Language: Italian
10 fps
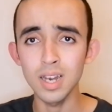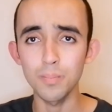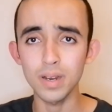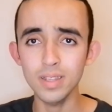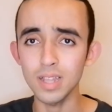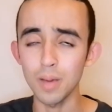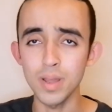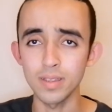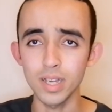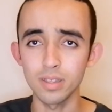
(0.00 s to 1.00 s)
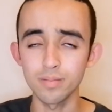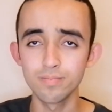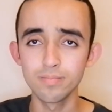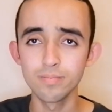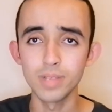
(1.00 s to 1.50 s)
la partita l'ha
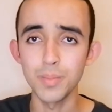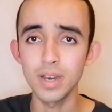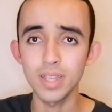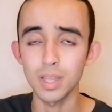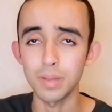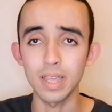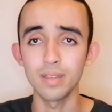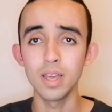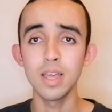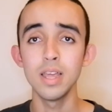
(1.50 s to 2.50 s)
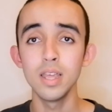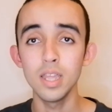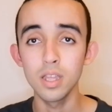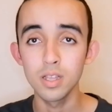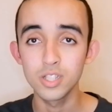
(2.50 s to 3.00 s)
meritata, l'ha meritata perché
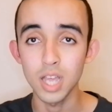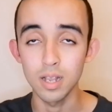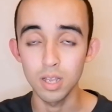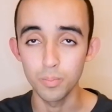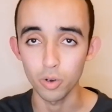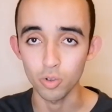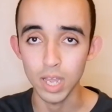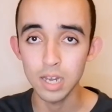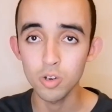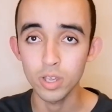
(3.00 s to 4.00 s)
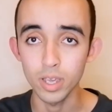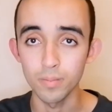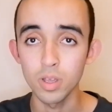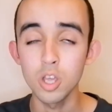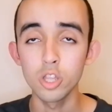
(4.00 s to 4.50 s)
c'è il Portogallo
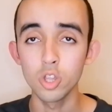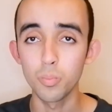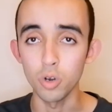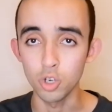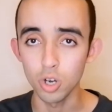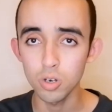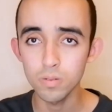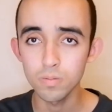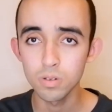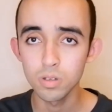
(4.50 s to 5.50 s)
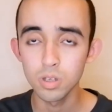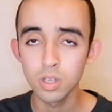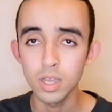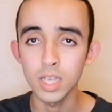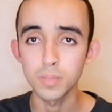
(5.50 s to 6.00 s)
che dopo il gol
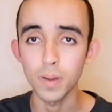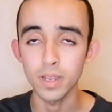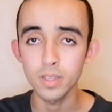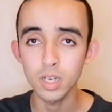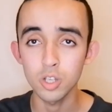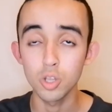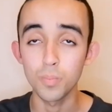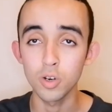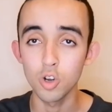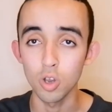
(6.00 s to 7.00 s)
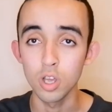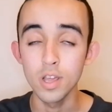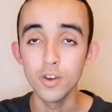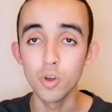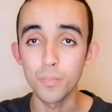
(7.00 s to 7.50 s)
è sparita, dopo il gol
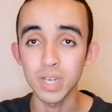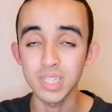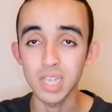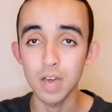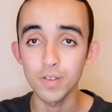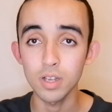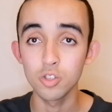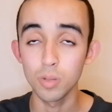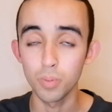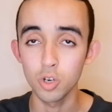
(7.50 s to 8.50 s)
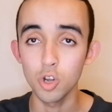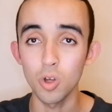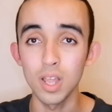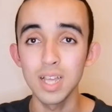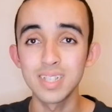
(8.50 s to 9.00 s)
non pressava, dopo il
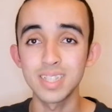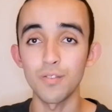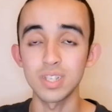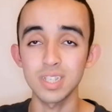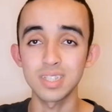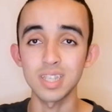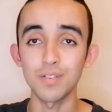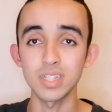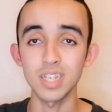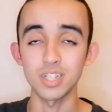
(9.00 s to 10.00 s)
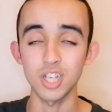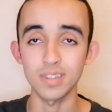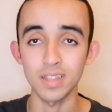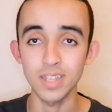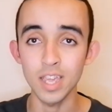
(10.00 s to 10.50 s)
gol stava, stava
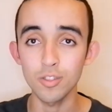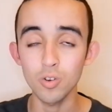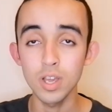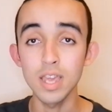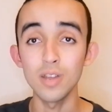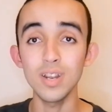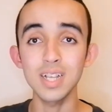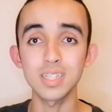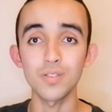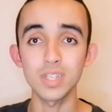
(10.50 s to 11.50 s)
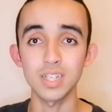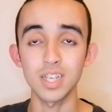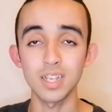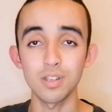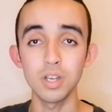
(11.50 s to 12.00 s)
schiacciata dietro e non è che stava
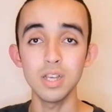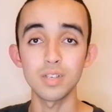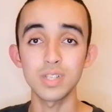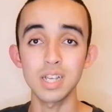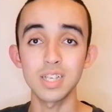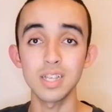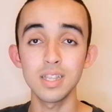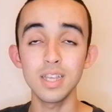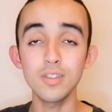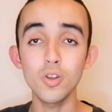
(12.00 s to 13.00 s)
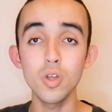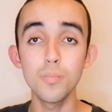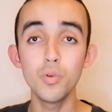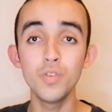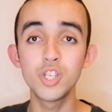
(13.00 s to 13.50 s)
schiacciata dietro, stava schiacciata dietro
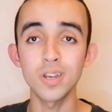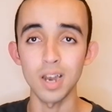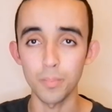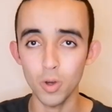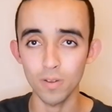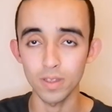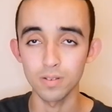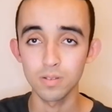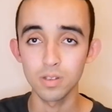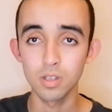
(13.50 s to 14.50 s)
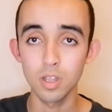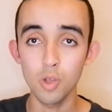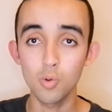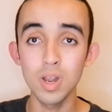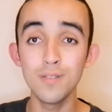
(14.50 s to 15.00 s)
più vicina alla porta.
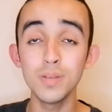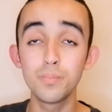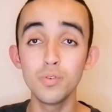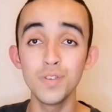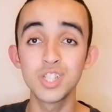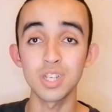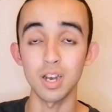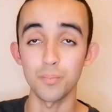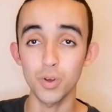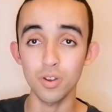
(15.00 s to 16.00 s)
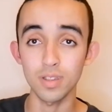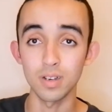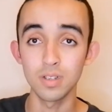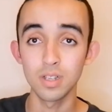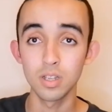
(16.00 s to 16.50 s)
Quelli vi, più vicina alla
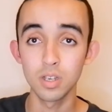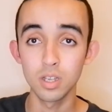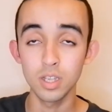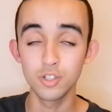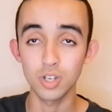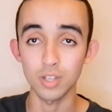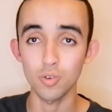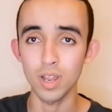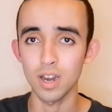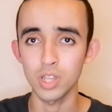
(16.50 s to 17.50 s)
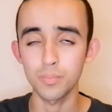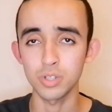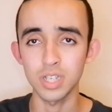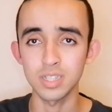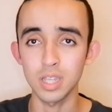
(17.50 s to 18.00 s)
porta, i giocatori erano
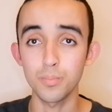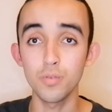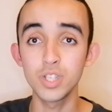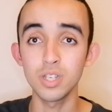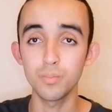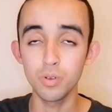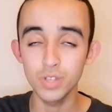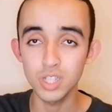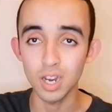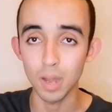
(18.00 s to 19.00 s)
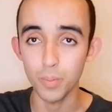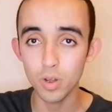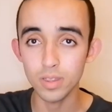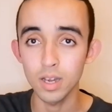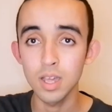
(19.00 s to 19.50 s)
tipo 6-7, più, vicini, più vicina alla
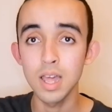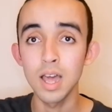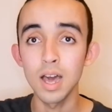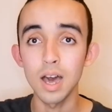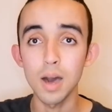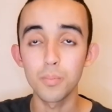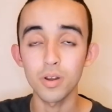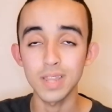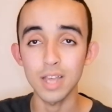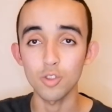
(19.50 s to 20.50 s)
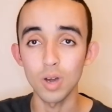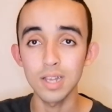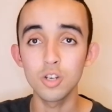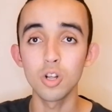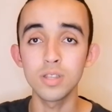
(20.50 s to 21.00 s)
porta, ha portato
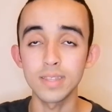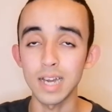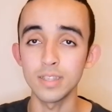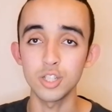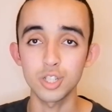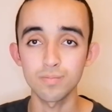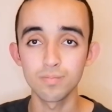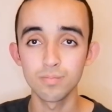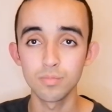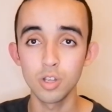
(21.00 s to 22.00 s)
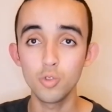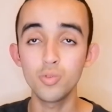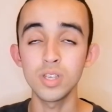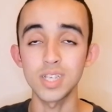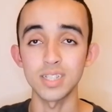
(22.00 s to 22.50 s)
al gol di Tadic.
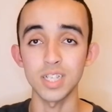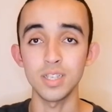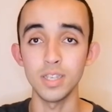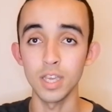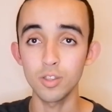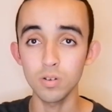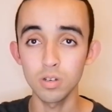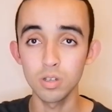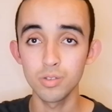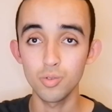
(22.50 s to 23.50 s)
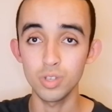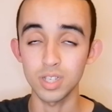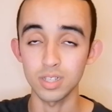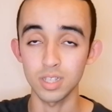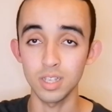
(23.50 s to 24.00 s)
Tutti schiacciati dietro, tutti
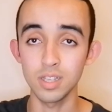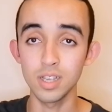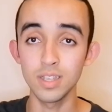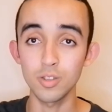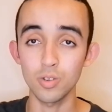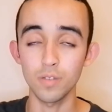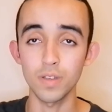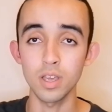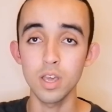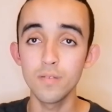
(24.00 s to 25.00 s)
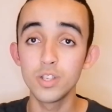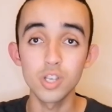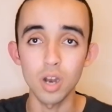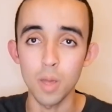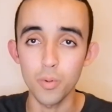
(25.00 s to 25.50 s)
schiacciati dietro di,
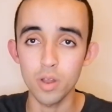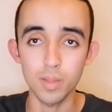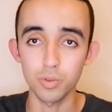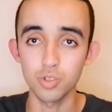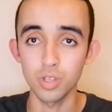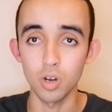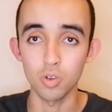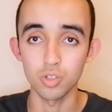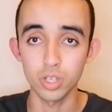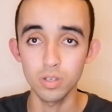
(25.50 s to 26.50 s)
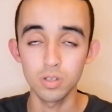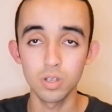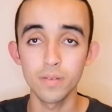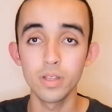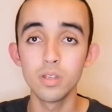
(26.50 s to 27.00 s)
vicino alla porta, posso dirlo così.